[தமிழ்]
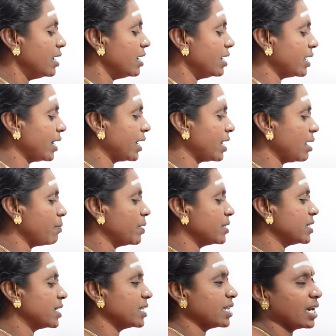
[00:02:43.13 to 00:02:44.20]
நிறைய
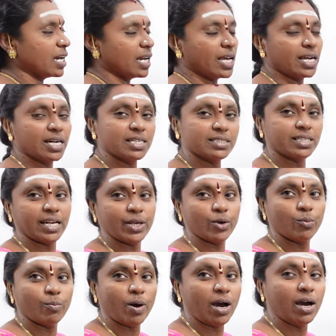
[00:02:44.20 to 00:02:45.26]
பேர்த்துக்கு இதெல்லாம் எங்களுக்கு
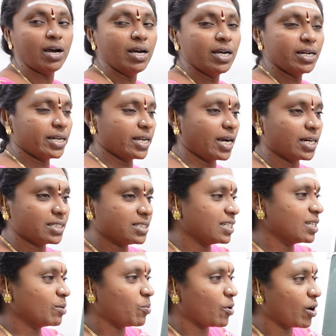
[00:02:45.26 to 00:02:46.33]
தெரியுமா நீங்கள்
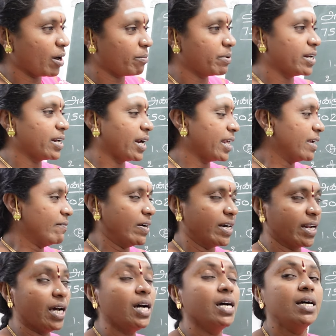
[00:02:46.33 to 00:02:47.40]
அடுத்ததுக்கு போங்க அப்படின்னு நினைக்க வேண்டாம்